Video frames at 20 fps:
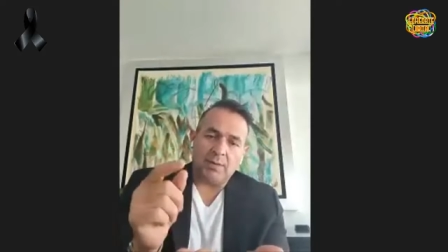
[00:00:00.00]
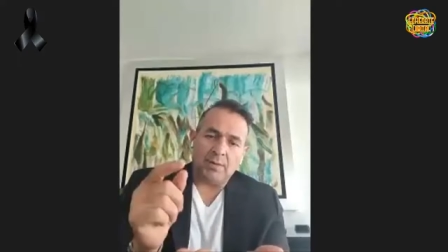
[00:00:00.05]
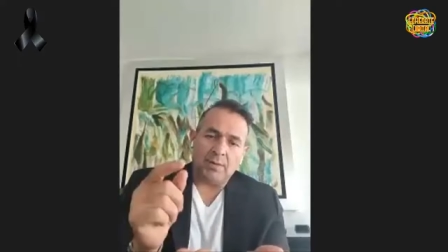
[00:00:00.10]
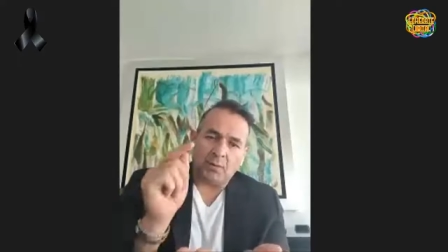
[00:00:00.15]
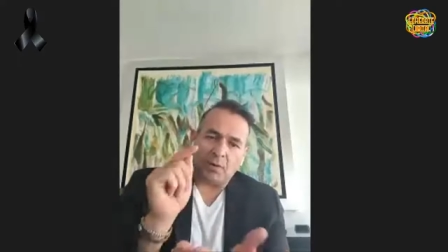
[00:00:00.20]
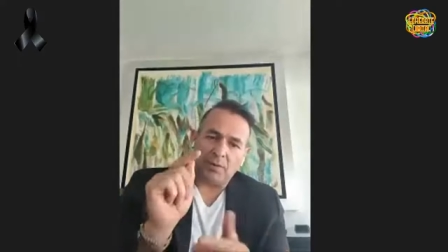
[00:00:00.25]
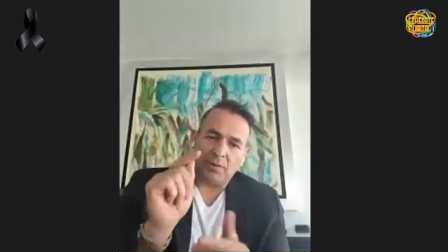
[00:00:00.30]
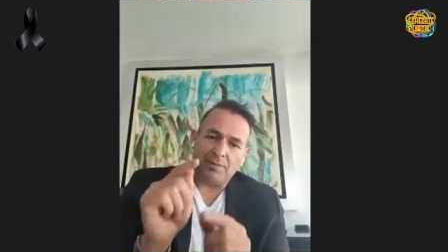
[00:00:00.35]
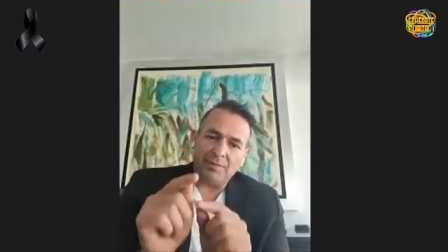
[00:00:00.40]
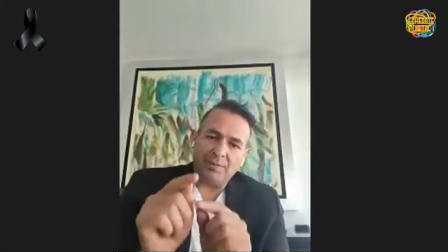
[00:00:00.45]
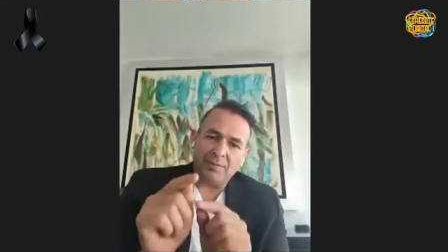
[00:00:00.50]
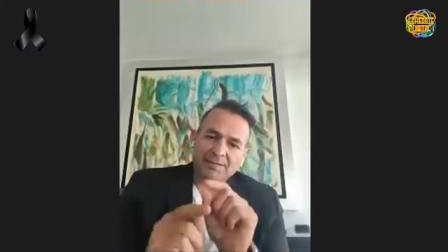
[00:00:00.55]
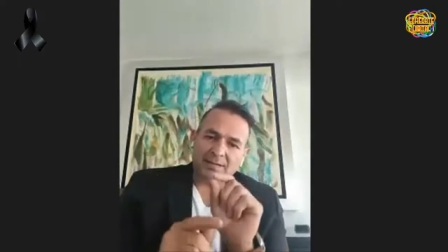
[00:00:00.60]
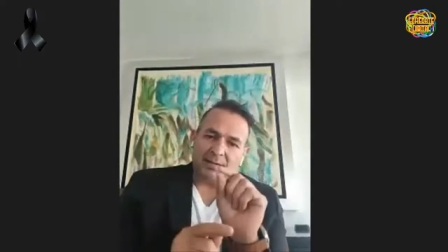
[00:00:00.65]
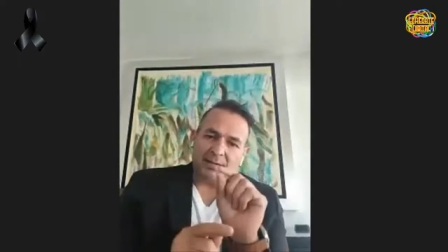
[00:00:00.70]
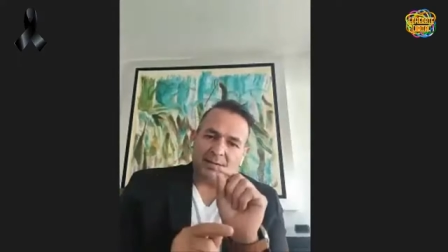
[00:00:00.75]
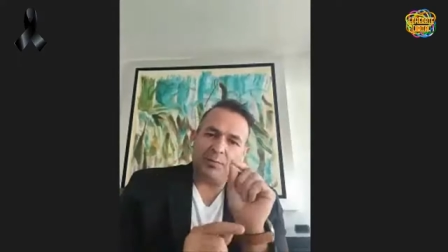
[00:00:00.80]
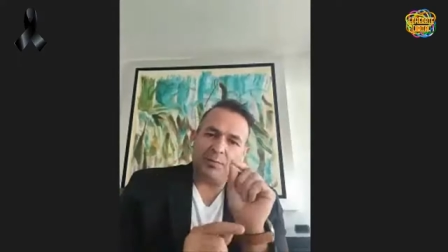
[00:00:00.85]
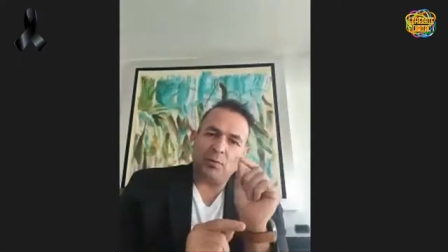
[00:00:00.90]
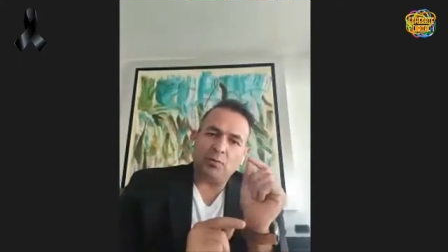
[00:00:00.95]
pero además
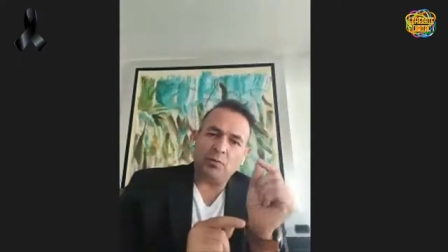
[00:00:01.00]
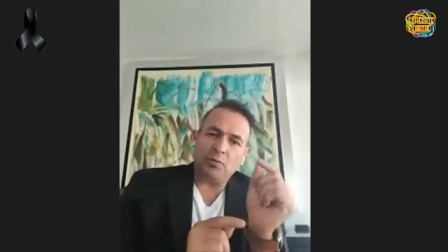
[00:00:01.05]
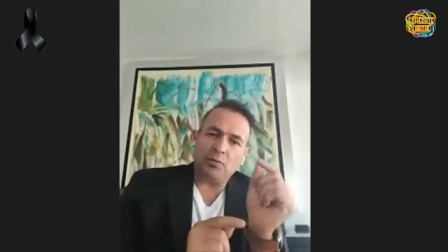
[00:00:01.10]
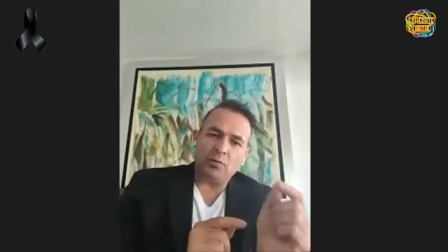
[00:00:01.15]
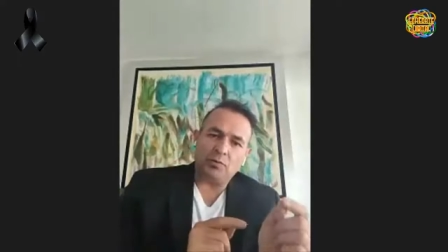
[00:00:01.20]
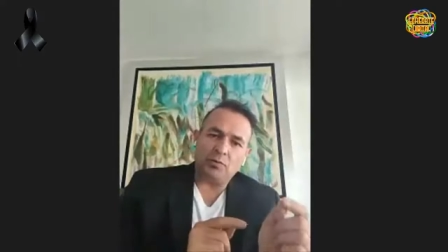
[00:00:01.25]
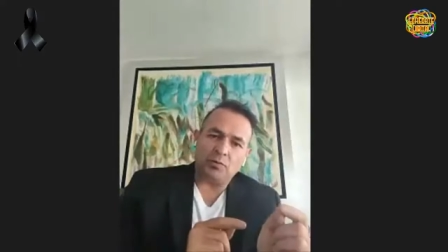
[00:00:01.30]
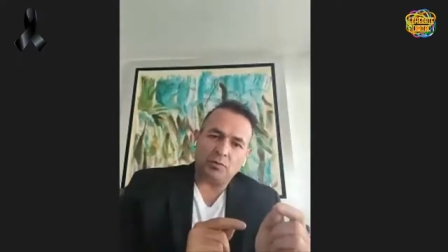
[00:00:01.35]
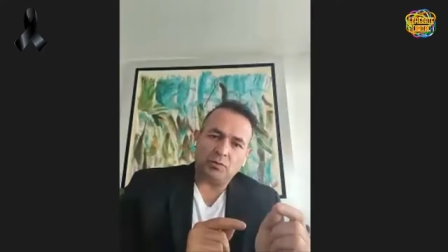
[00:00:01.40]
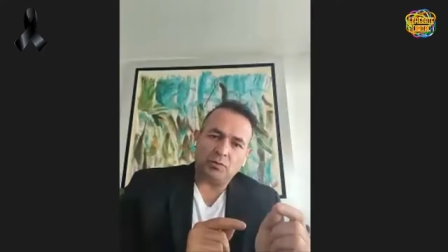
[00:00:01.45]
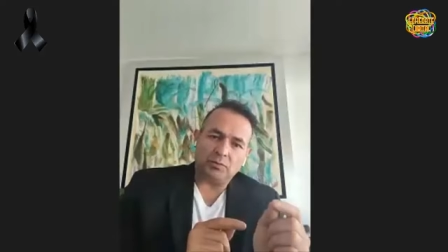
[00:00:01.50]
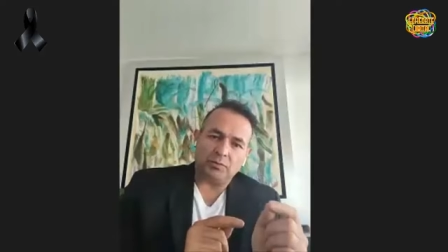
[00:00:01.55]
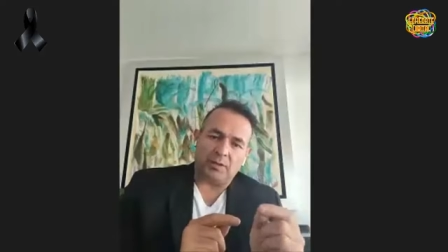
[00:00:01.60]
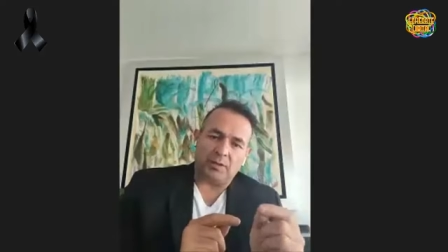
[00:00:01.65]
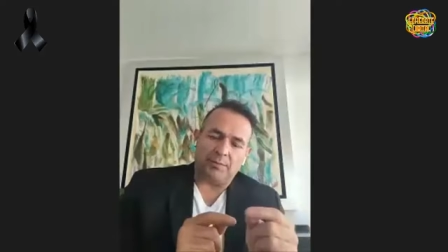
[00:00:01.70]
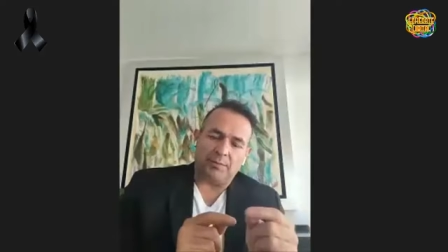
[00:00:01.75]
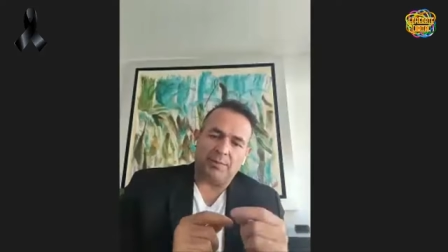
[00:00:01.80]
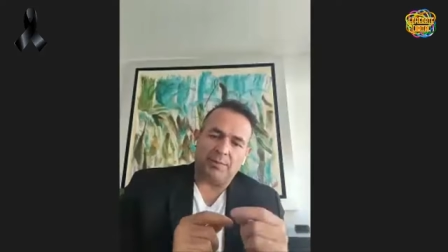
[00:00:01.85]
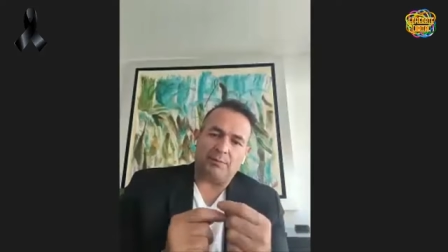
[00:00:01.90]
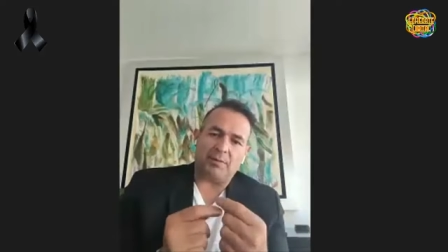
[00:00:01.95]
del producto
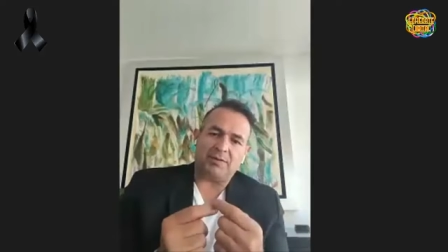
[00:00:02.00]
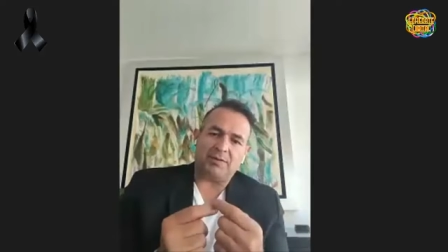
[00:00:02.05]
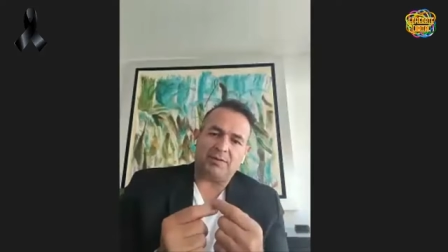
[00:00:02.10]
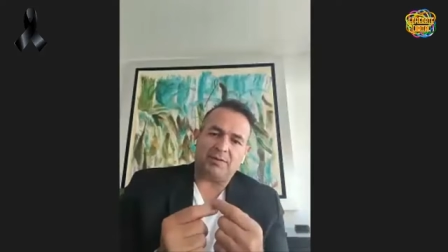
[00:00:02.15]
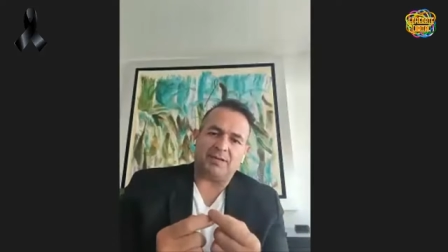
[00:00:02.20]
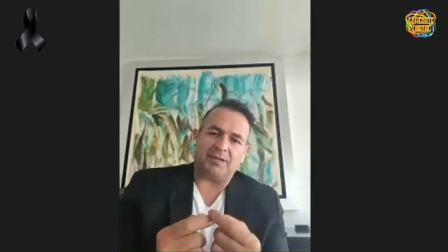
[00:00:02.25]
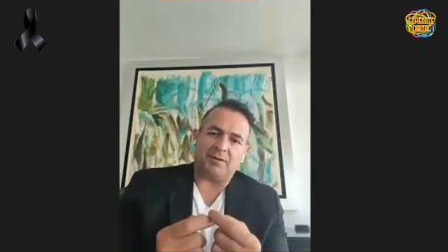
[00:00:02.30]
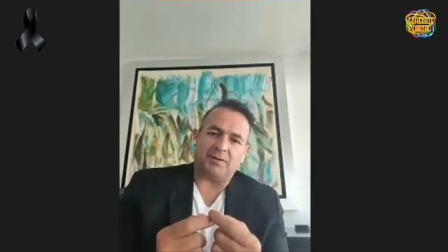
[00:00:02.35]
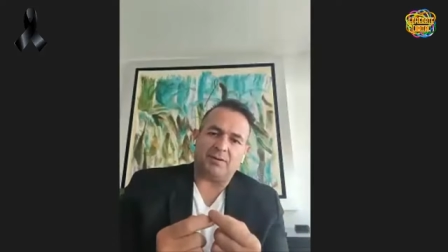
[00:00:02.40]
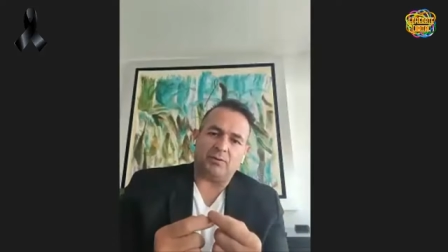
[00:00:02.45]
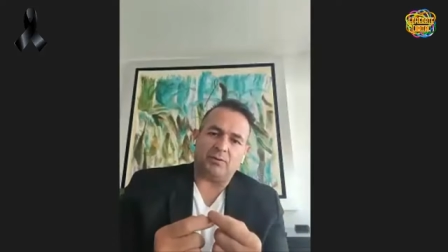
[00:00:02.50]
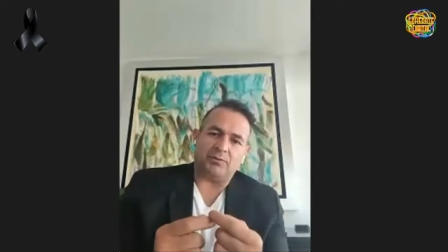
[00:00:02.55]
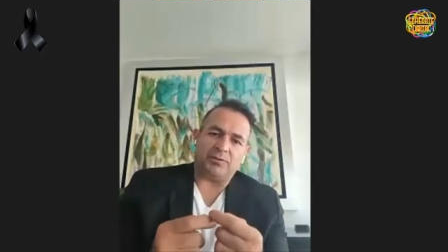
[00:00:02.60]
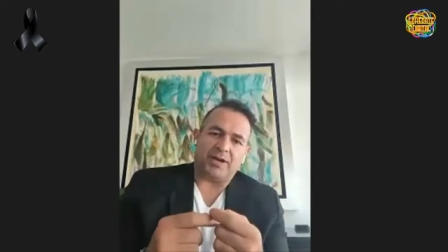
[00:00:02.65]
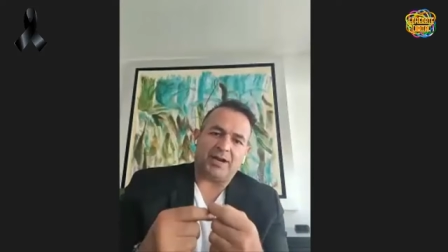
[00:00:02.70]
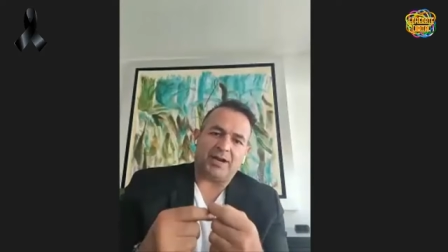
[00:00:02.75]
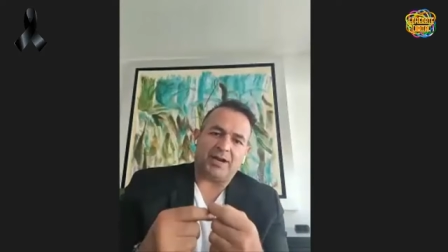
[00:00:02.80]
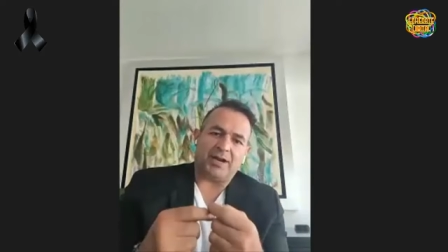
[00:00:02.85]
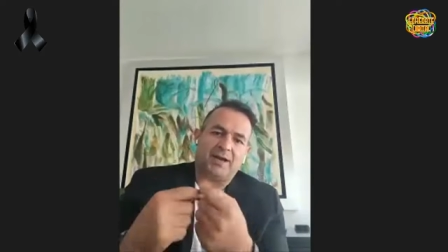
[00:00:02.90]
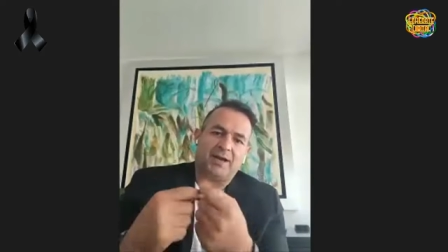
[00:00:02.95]
también puedes
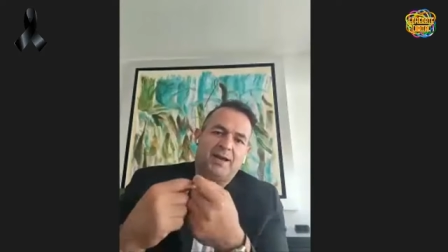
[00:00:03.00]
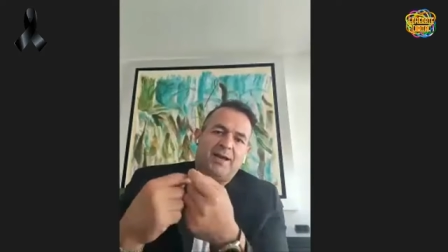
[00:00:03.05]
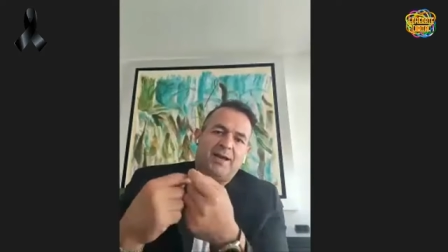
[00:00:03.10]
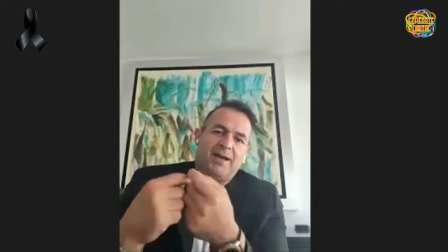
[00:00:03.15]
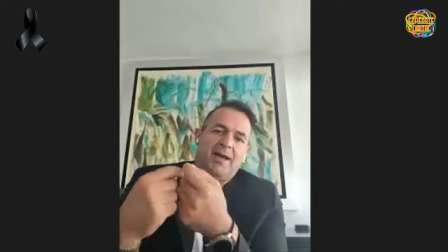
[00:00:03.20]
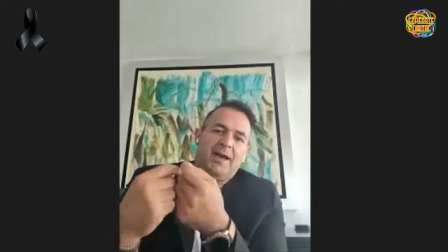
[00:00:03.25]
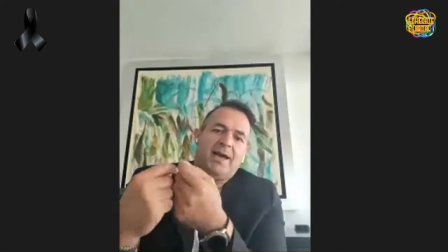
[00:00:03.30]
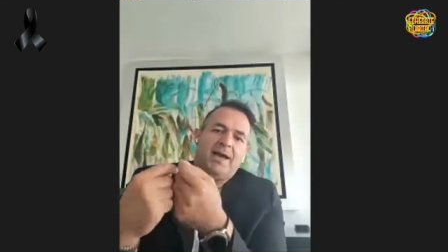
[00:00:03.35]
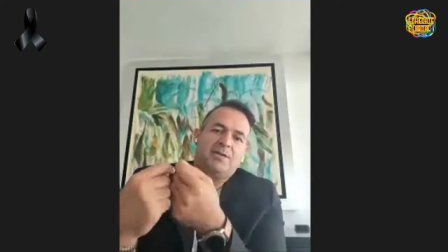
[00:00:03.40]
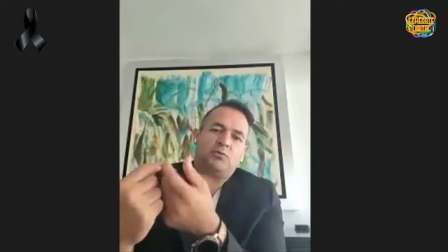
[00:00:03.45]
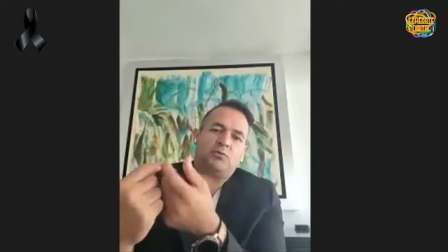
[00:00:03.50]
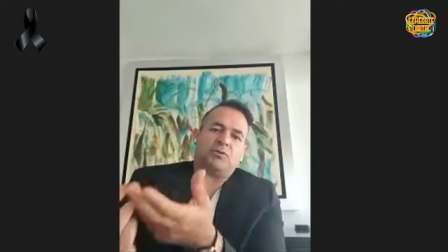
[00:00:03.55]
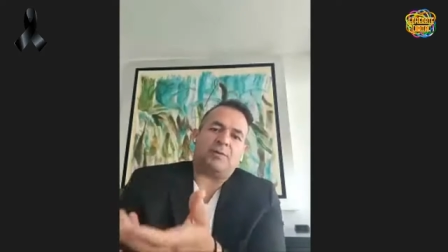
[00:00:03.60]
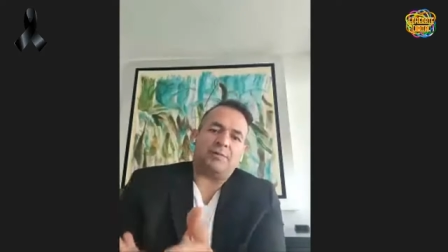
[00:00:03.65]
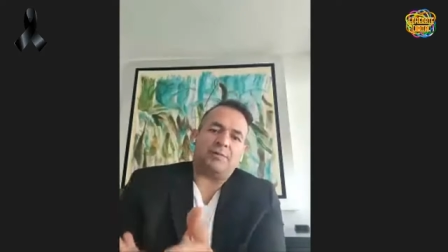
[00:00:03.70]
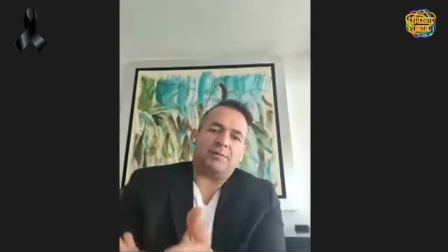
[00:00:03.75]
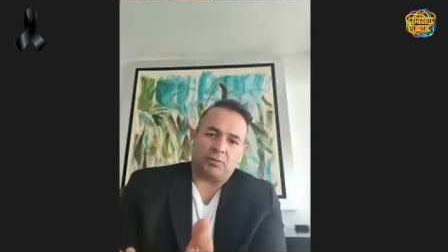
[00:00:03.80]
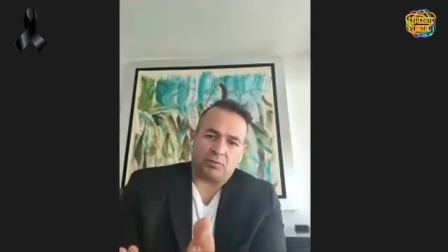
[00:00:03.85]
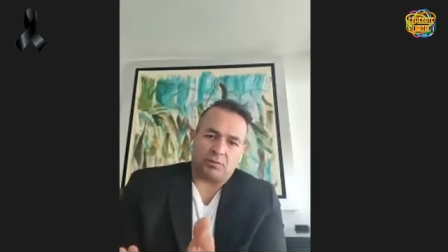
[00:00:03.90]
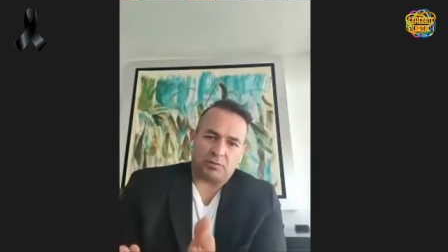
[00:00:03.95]
encontrar a tus
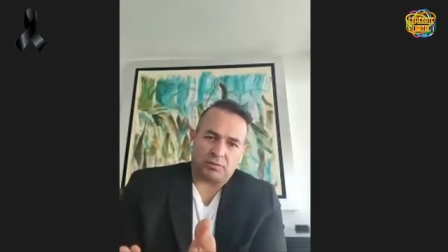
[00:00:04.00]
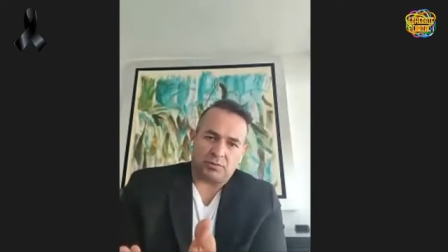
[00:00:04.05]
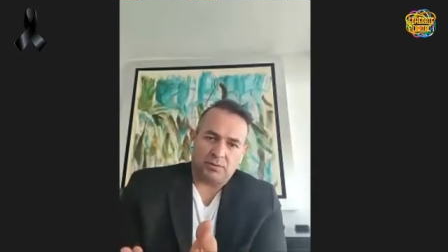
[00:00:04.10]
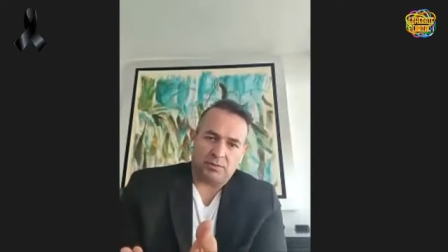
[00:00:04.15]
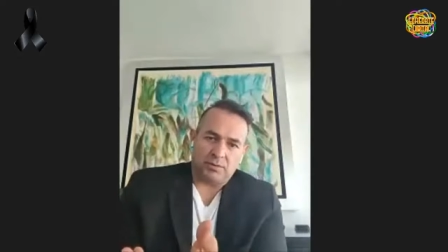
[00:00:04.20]
amigos.